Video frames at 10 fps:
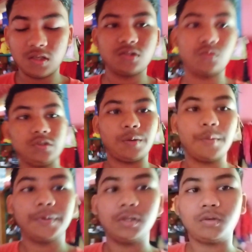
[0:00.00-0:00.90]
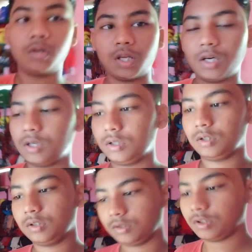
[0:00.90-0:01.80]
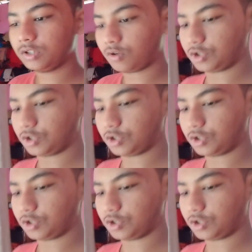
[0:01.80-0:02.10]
স্কুল জামা প্যান্ট কটা এই যে